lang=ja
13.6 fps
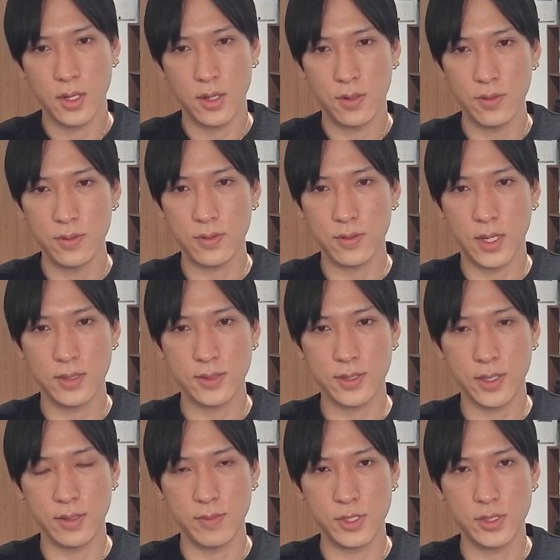香港反戦、
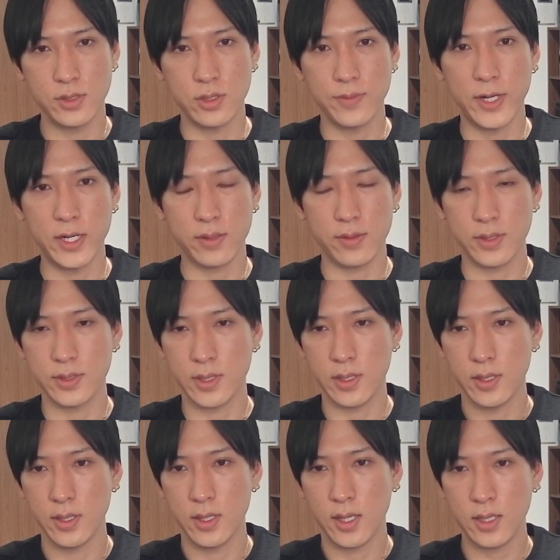まあ、中国マーケットですね。
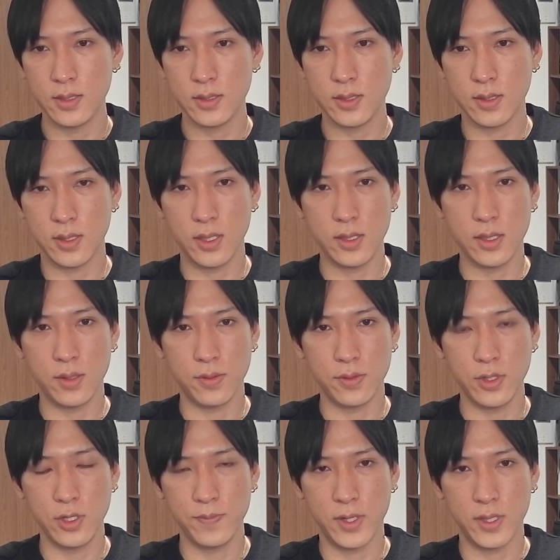反戦は
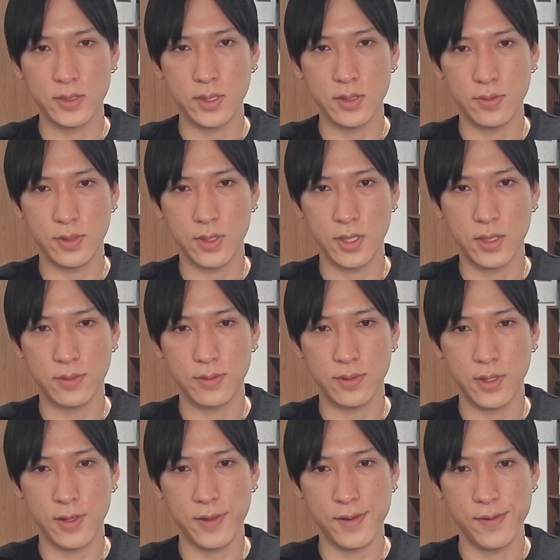0.62%下落
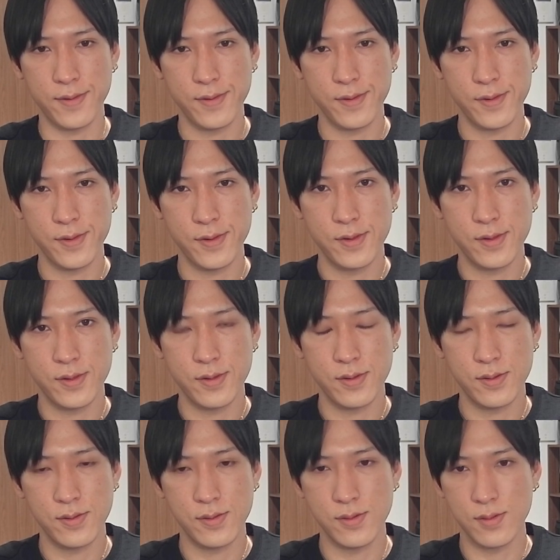で、
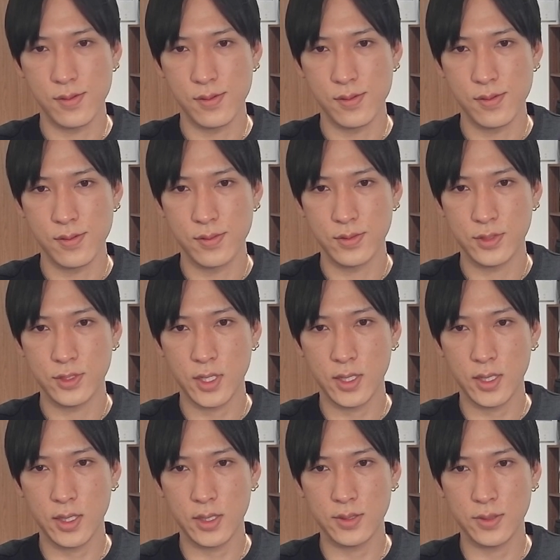うん、上
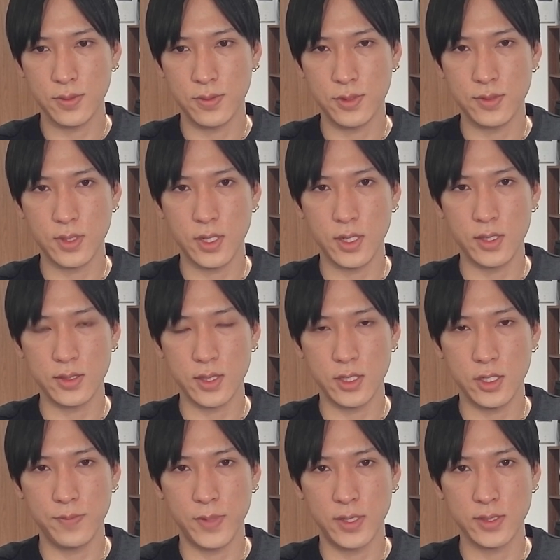海総合指数は
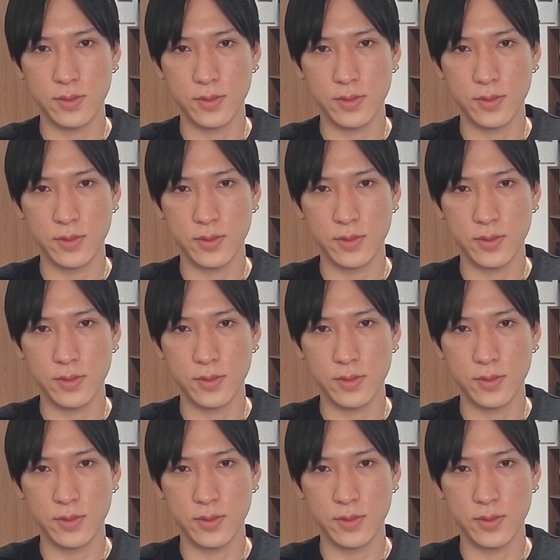0.32%